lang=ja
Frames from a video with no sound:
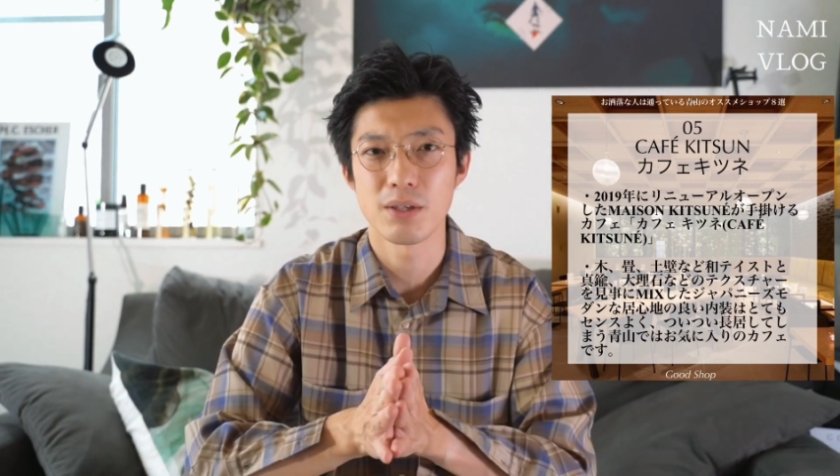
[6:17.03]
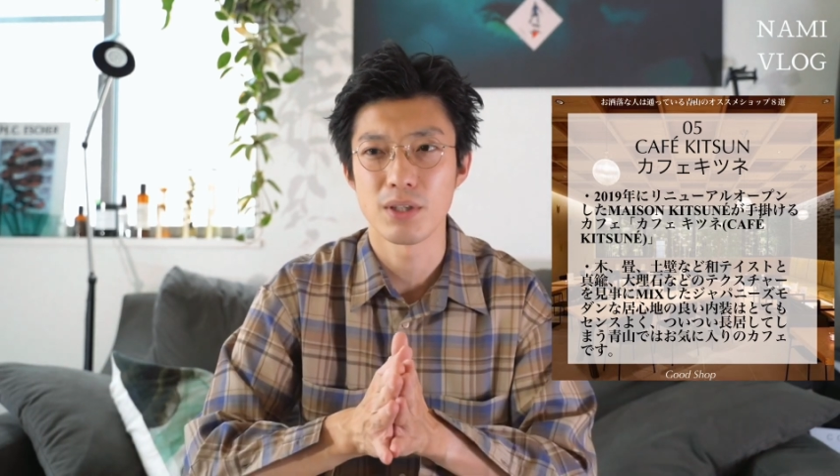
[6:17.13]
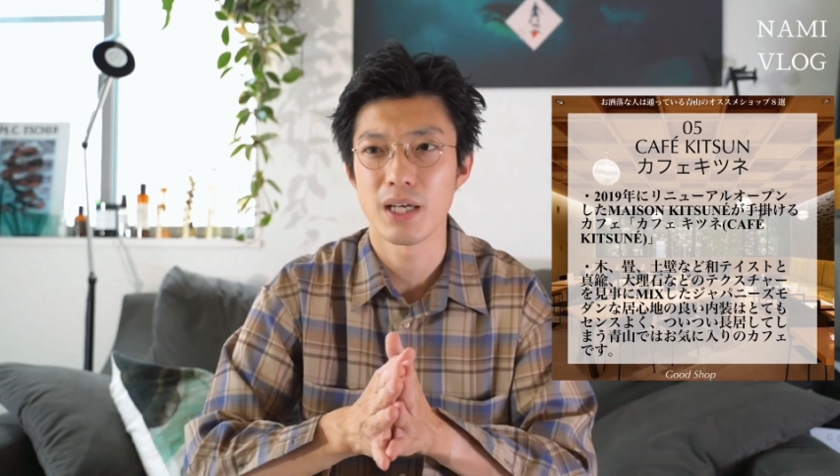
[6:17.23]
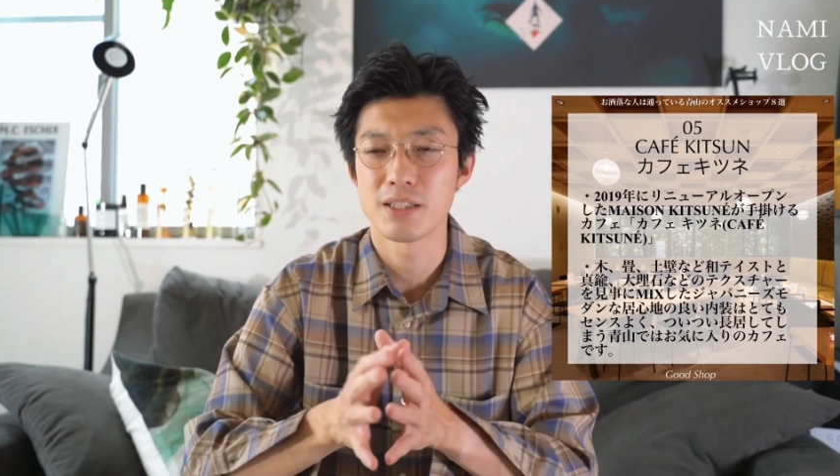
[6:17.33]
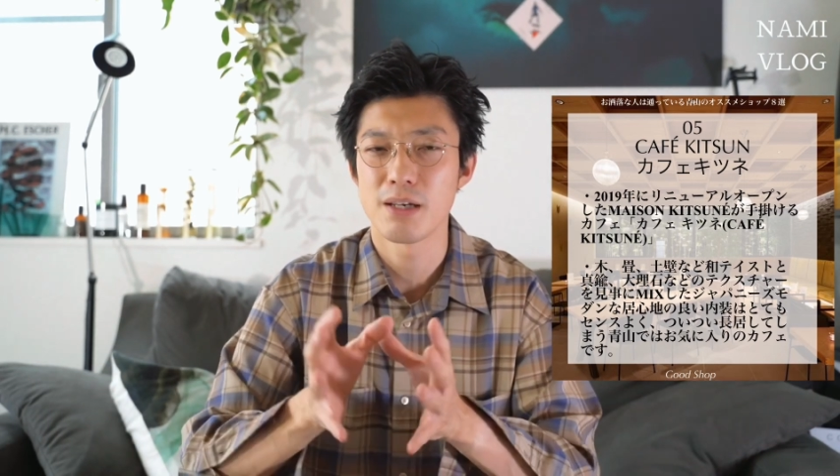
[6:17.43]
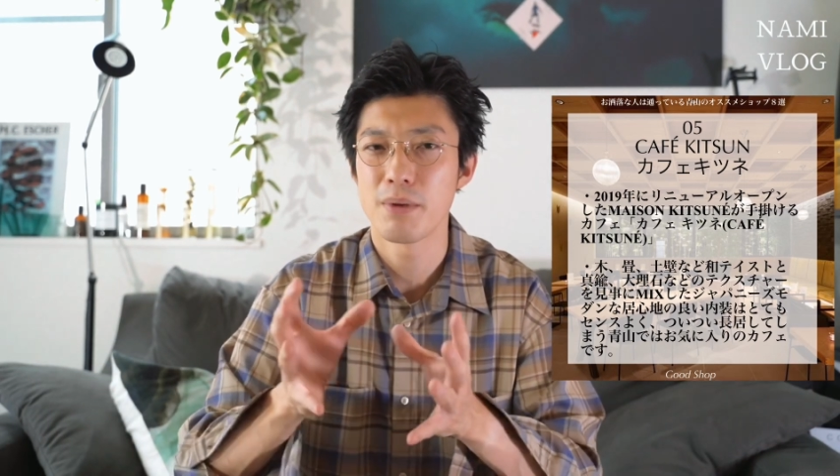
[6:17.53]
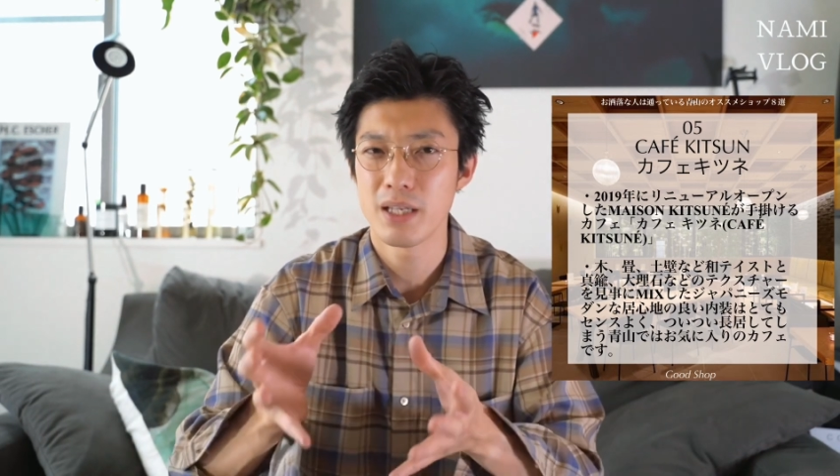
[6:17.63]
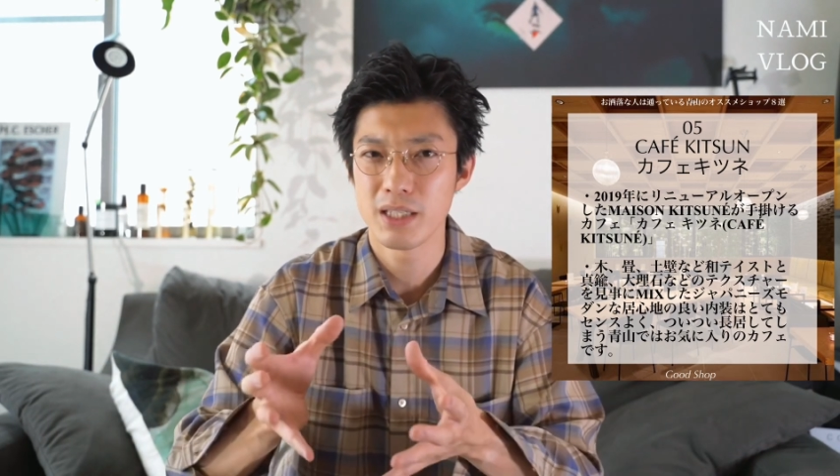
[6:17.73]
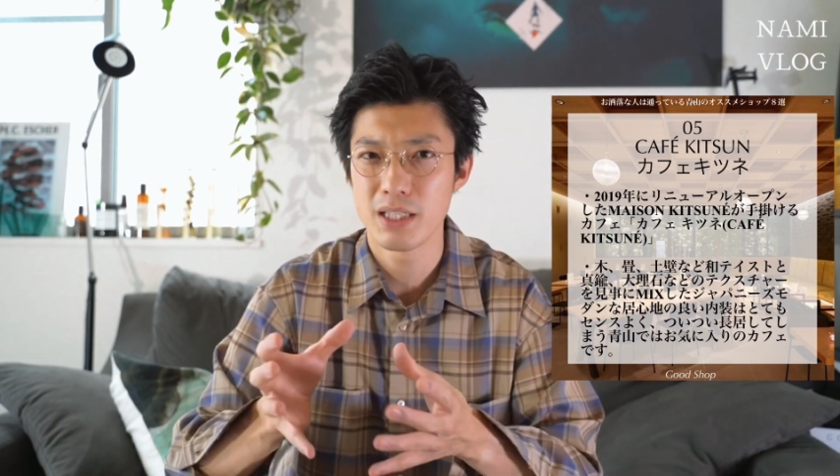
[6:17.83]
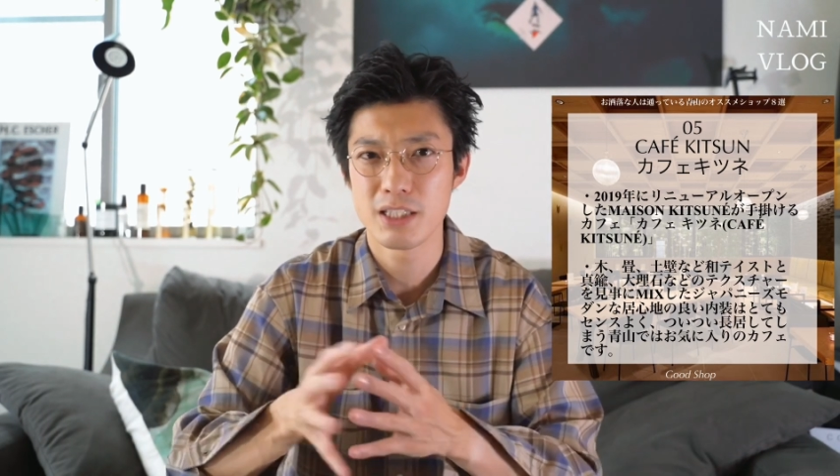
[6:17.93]
ような
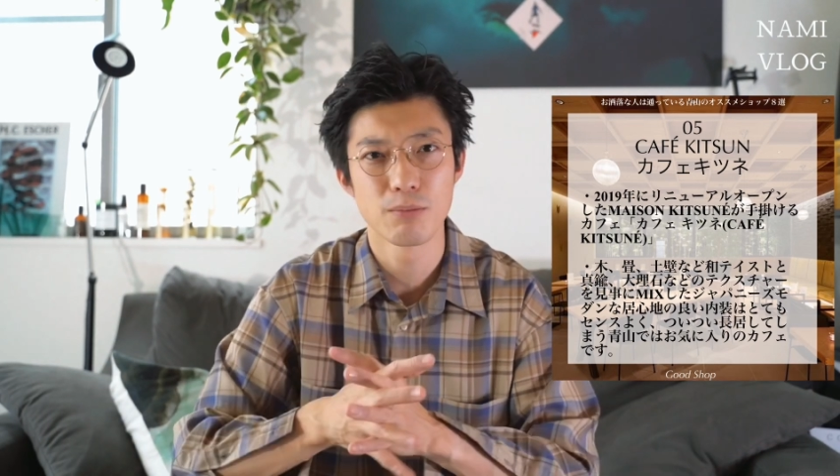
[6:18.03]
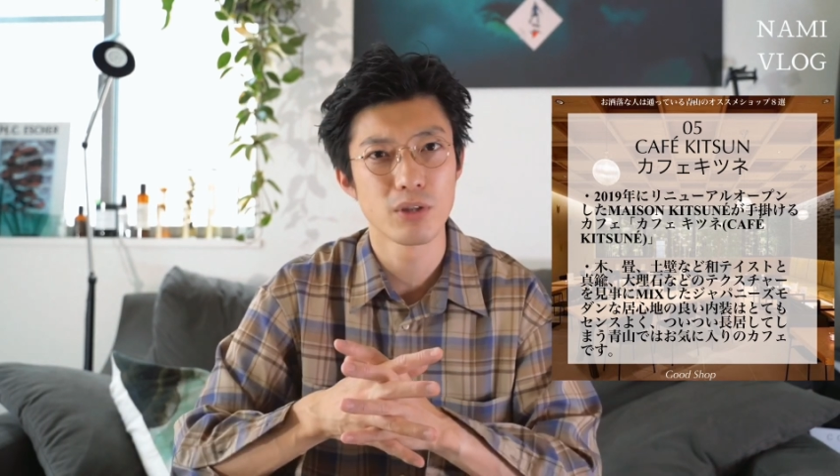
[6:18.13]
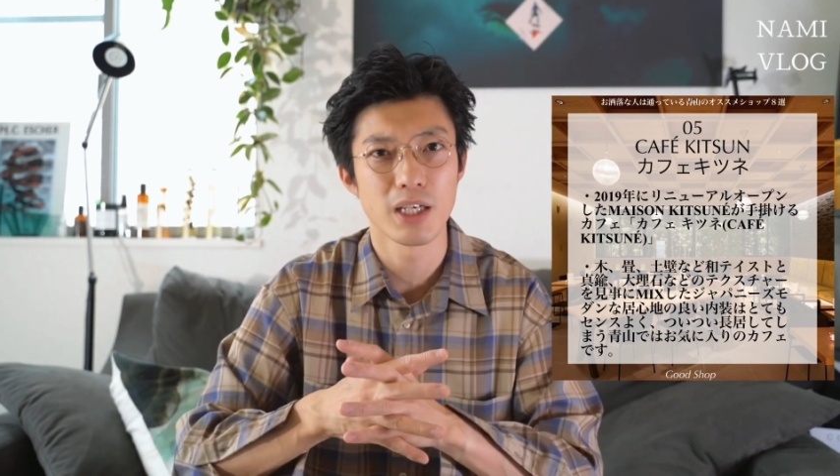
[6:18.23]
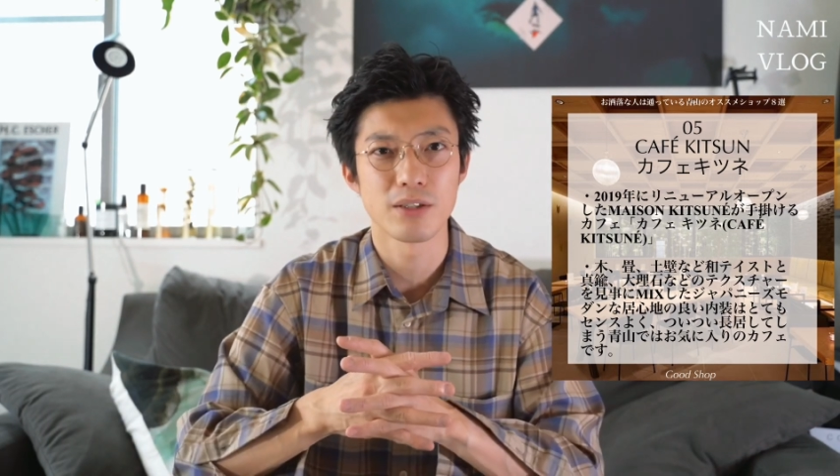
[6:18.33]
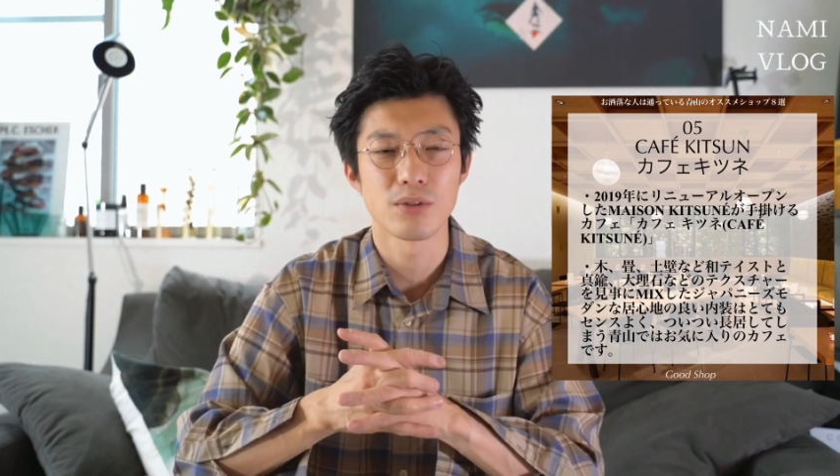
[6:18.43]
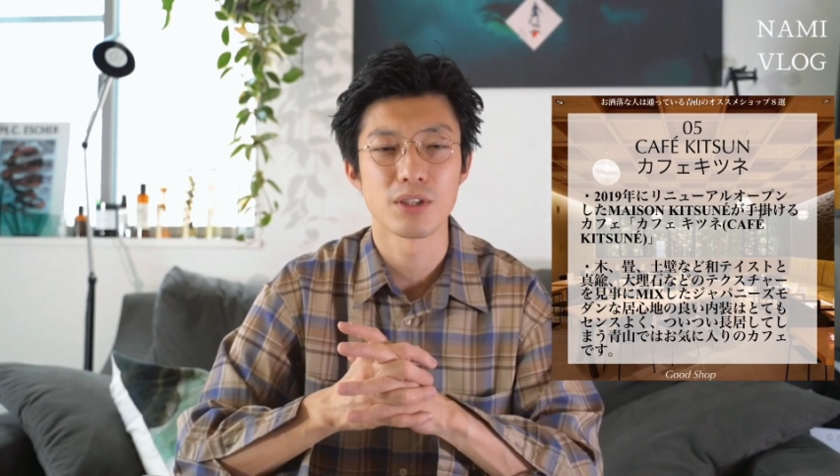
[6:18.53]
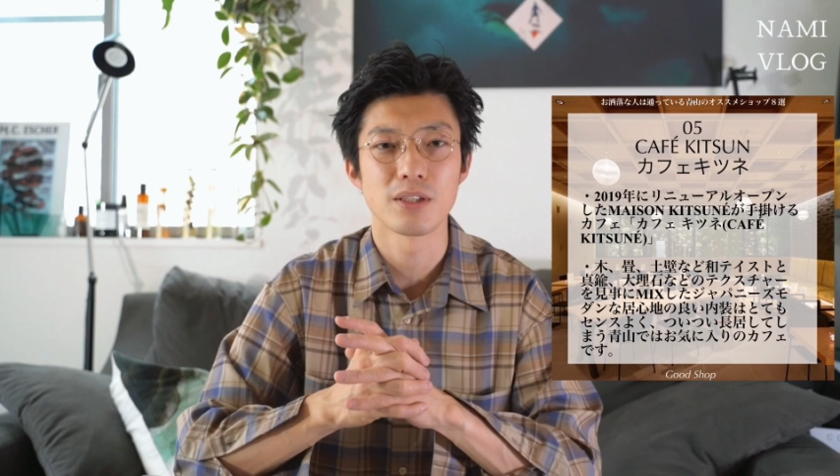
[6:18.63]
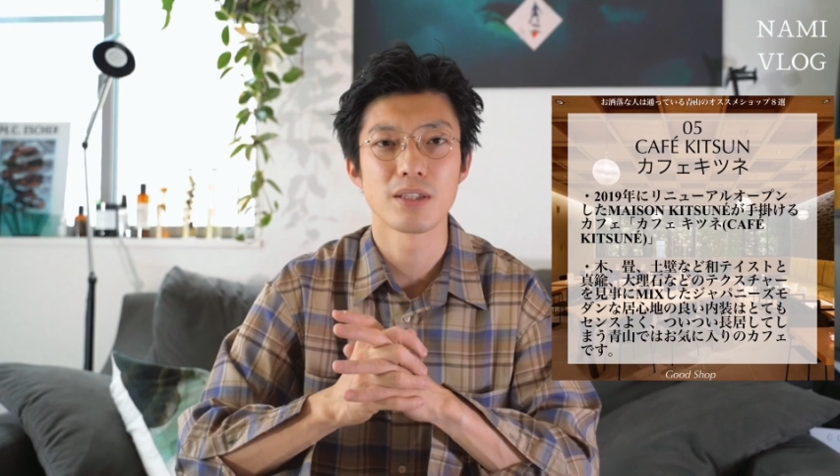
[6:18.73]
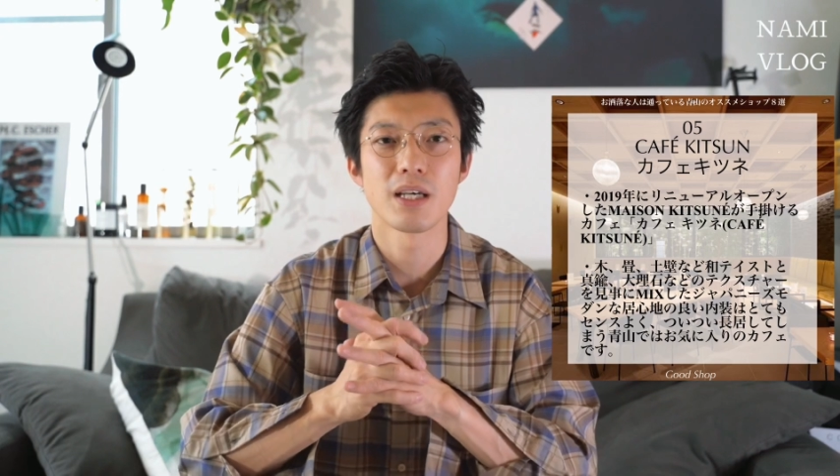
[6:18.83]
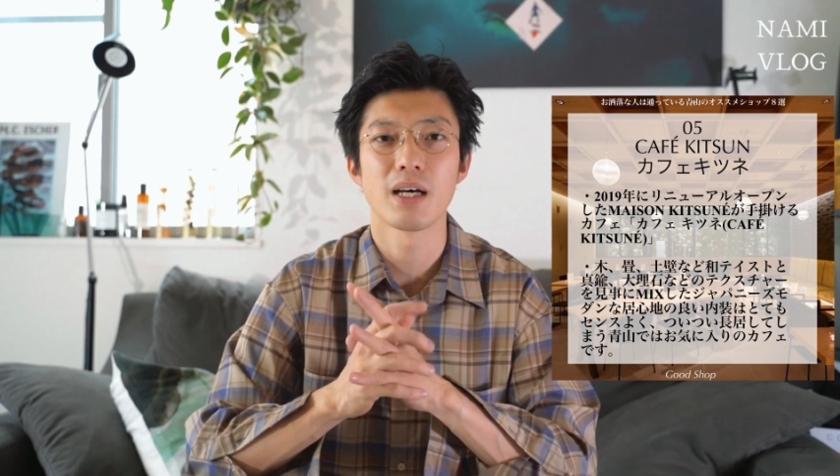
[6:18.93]
ジャパニーズモダンといっ
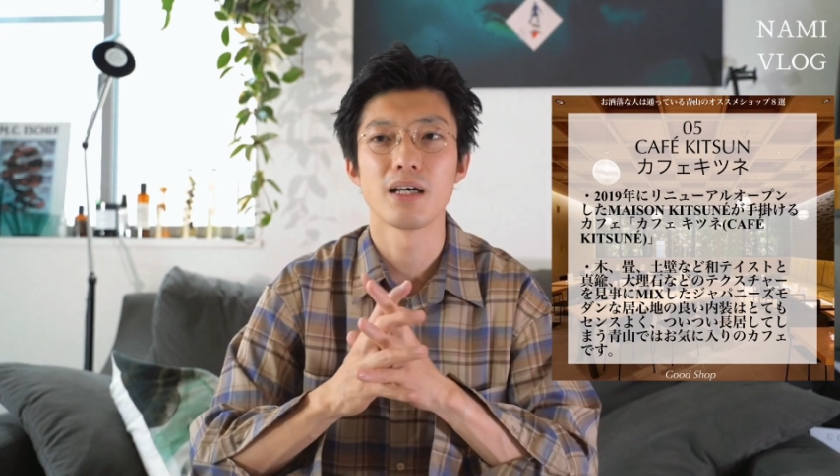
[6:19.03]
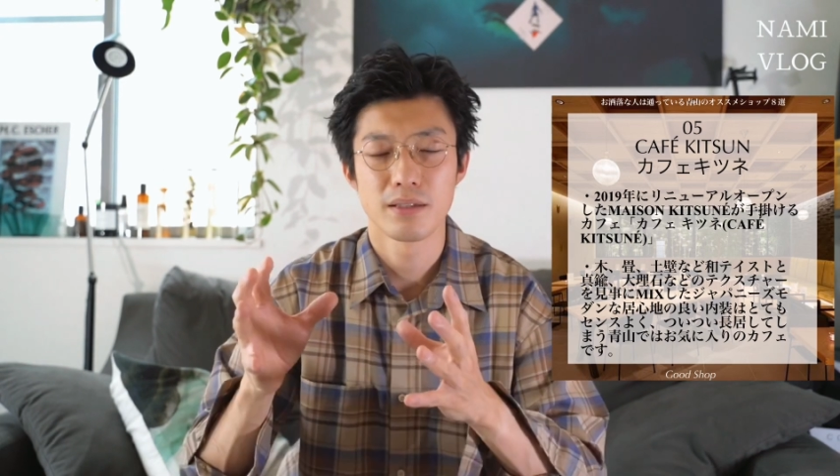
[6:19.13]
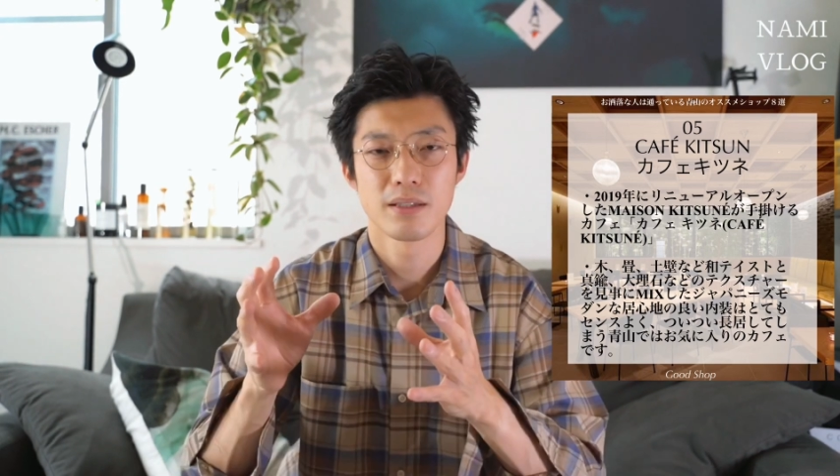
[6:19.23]
た